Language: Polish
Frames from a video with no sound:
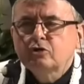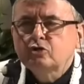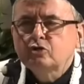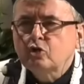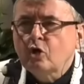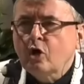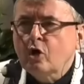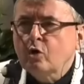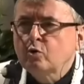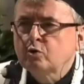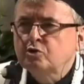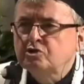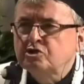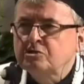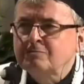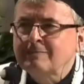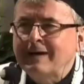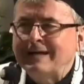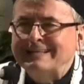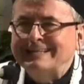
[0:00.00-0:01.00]
Kto
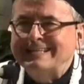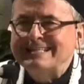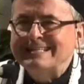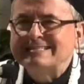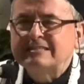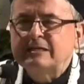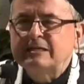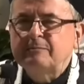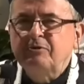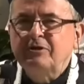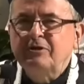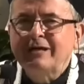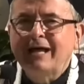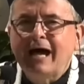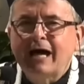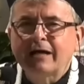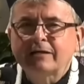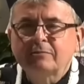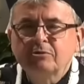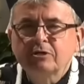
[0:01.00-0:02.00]
utrzyma
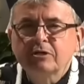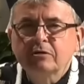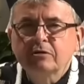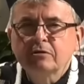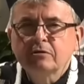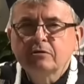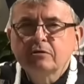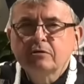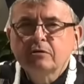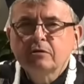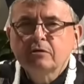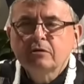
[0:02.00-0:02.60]
dyscyplinę armii?